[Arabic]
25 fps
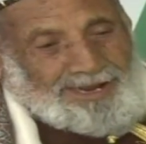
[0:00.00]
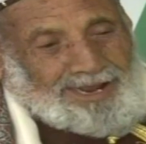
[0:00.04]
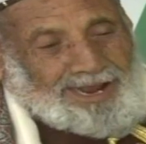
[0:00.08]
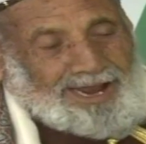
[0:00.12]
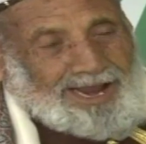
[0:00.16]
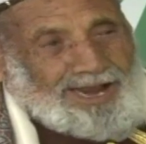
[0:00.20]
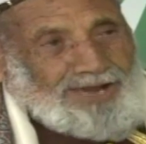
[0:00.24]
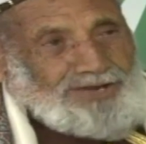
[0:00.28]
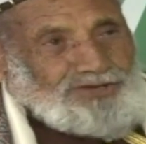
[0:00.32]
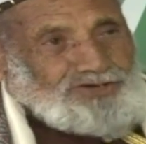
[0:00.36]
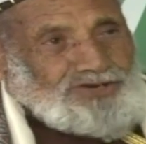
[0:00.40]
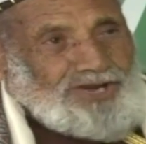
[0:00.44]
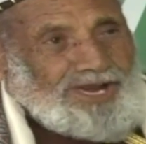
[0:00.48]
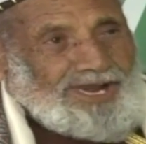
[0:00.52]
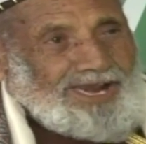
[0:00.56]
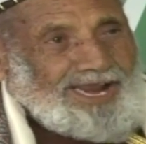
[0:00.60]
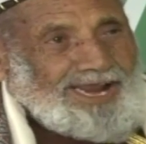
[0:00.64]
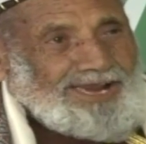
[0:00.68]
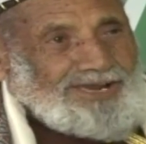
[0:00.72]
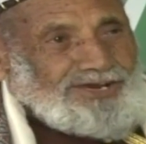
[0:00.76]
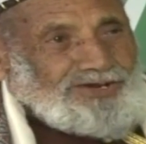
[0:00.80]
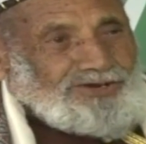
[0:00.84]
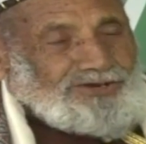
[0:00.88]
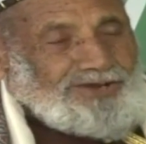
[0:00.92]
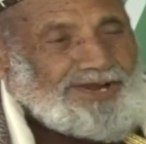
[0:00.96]

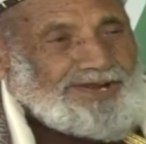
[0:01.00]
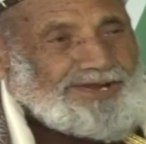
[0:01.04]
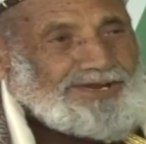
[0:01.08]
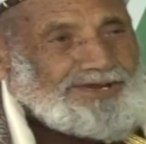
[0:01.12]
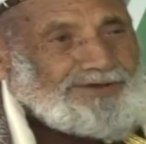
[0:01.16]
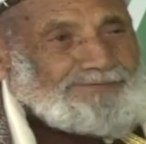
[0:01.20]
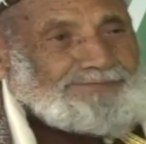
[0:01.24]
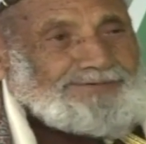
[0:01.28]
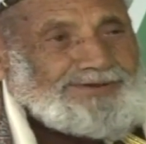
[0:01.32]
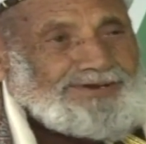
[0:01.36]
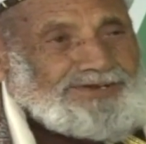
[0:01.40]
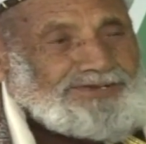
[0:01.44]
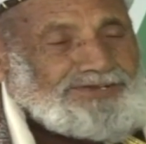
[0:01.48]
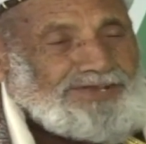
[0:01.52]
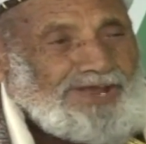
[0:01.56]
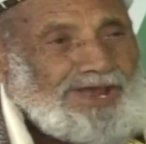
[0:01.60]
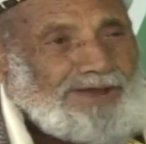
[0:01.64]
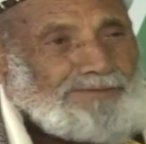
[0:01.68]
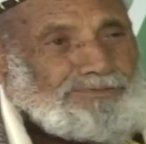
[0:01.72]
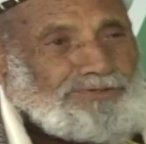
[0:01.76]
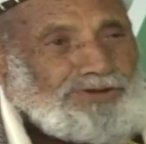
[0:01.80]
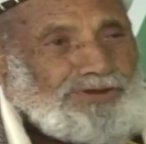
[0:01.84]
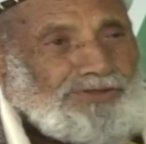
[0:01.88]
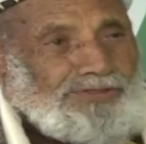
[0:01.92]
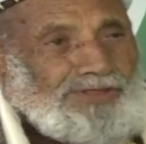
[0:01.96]
الجلالي قريه في
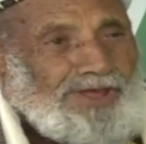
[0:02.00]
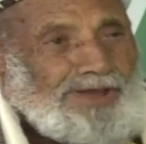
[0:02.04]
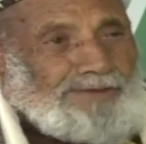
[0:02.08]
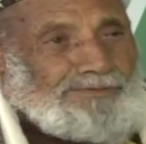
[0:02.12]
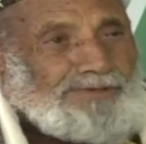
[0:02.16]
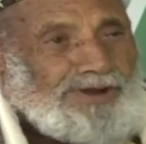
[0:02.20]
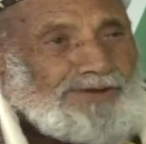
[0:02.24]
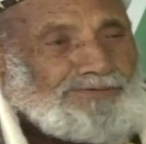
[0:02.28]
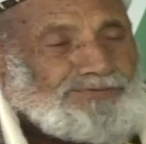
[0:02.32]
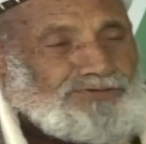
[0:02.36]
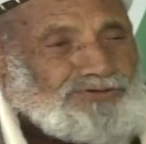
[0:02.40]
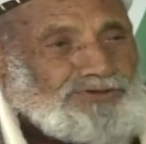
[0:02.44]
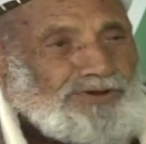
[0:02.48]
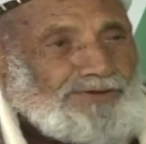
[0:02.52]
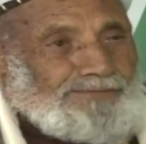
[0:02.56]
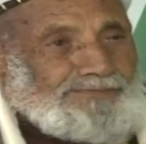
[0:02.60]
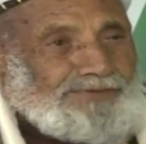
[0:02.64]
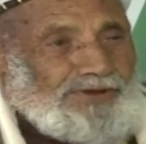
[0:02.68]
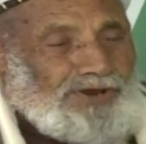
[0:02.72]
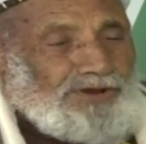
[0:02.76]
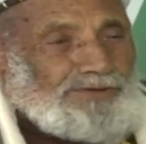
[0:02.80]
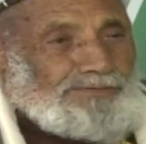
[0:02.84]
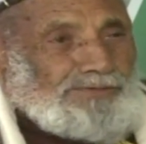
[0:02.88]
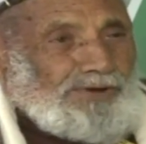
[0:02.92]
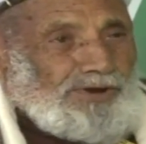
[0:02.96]
كتاب نظام الفصول
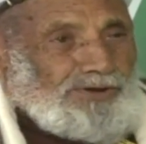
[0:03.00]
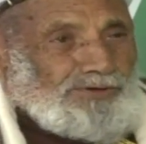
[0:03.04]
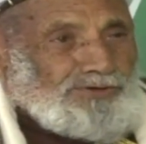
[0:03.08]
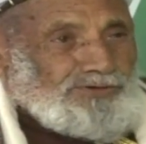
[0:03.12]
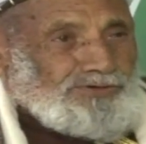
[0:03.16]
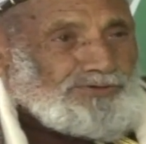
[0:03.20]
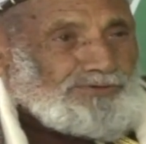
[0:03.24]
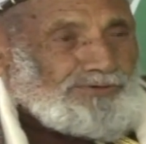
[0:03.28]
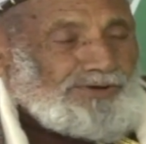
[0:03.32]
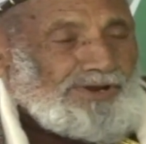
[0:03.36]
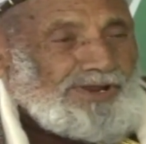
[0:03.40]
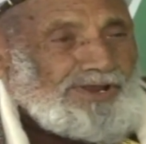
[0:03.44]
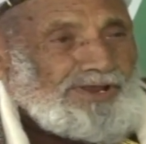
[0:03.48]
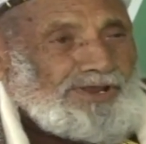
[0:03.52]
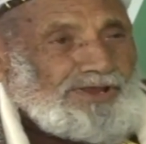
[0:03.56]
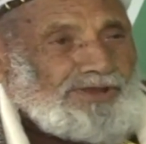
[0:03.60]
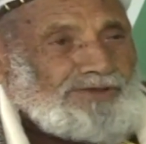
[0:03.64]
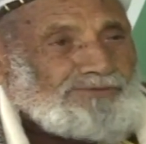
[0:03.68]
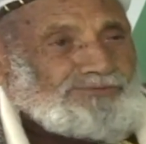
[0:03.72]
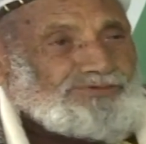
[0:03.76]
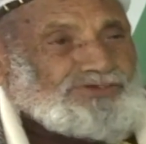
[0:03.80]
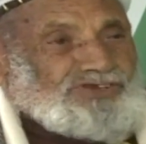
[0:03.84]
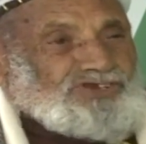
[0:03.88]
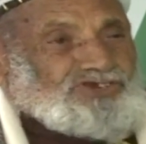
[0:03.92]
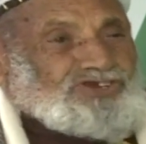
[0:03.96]
في علم الأصول
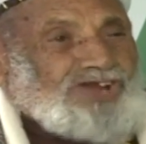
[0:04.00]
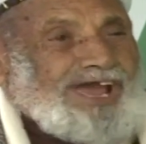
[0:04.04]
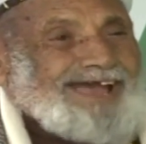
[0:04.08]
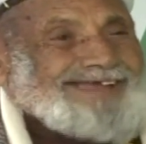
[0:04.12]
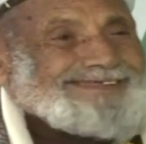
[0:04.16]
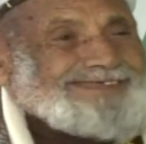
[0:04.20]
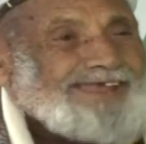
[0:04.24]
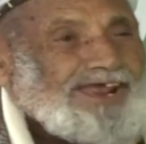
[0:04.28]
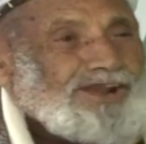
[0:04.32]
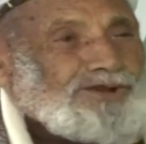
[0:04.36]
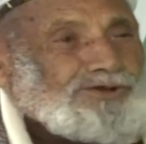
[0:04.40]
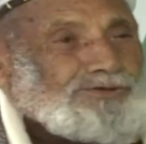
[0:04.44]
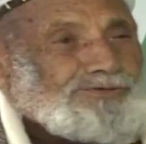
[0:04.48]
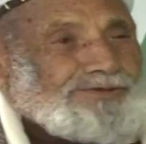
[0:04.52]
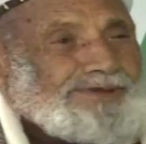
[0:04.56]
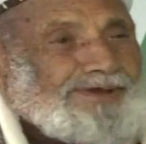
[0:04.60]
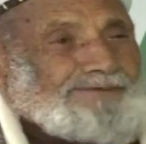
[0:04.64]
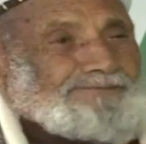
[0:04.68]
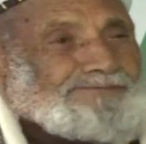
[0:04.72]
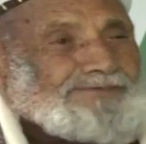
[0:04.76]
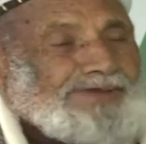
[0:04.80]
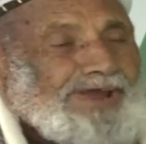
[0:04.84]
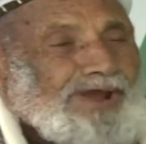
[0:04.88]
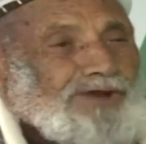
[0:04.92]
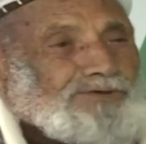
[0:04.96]
استجاد الهوية
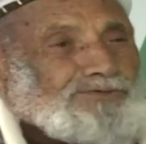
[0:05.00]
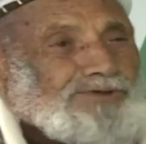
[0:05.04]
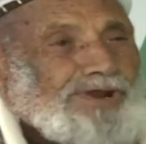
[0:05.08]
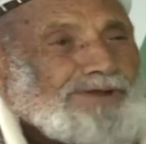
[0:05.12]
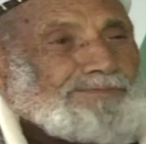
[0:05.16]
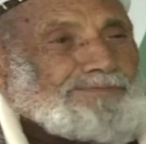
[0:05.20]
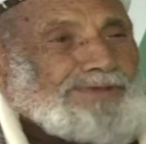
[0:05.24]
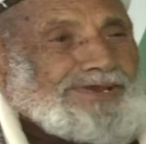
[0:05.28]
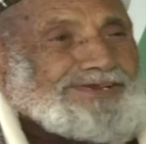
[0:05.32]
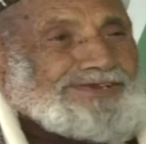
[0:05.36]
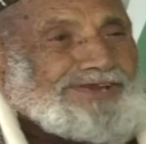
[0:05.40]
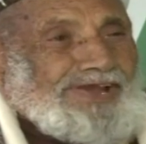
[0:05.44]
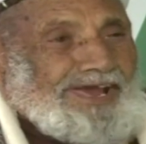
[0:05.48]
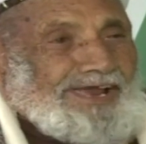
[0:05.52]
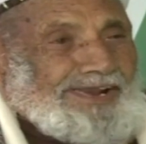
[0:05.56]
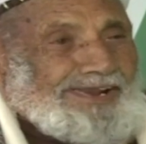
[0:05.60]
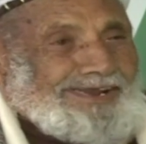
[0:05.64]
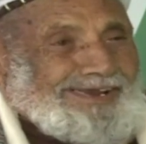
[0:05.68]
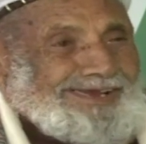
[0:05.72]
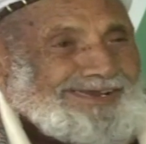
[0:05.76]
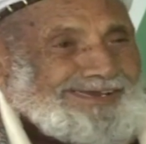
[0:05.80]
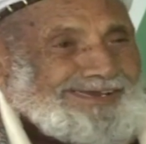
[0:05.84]
في أول مسألة